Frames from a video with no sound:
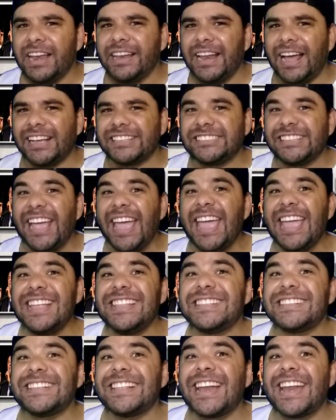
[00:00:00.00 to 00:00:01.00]
nas
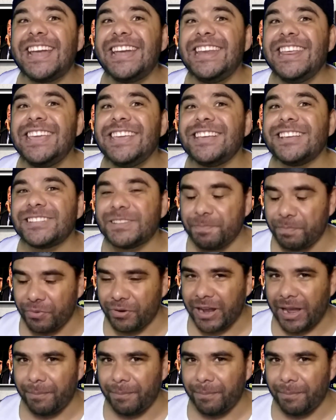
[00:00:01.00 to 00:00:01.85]
entrelinhas pro